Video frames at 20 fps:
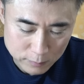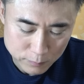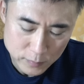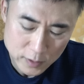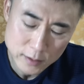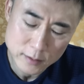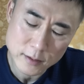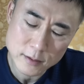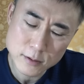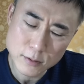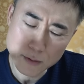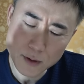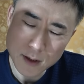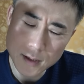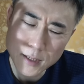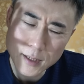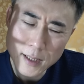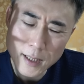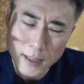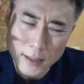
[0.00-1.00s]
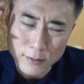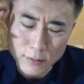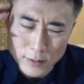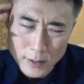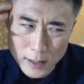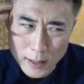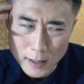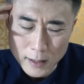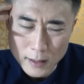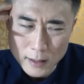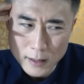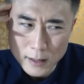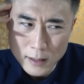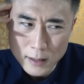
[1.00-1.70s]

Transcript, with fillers: まあ、それ以外のね